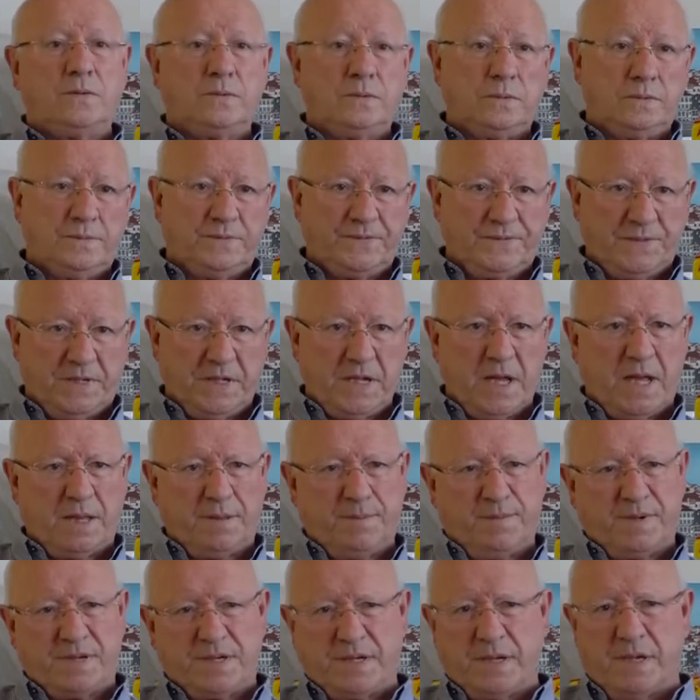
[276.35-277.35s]
o
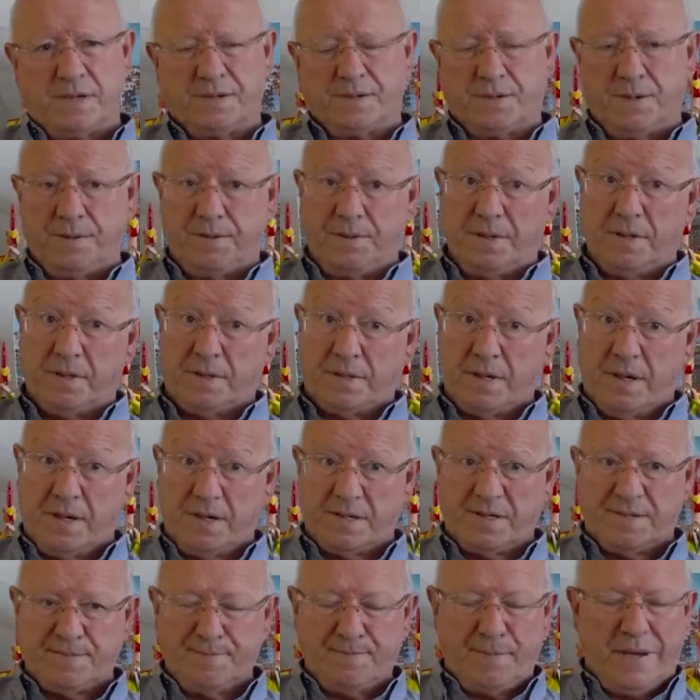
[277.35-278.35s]
feriado de Barcelos, que é dia
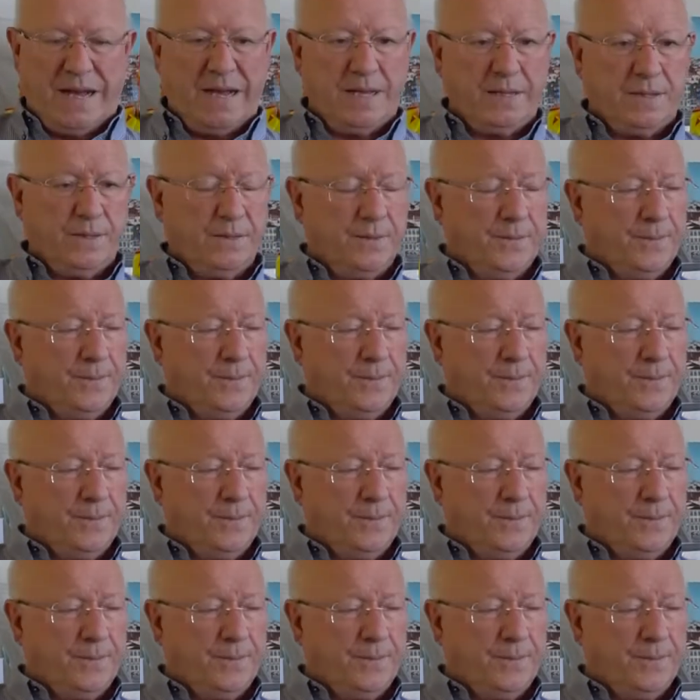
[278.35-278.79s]
3 de maio.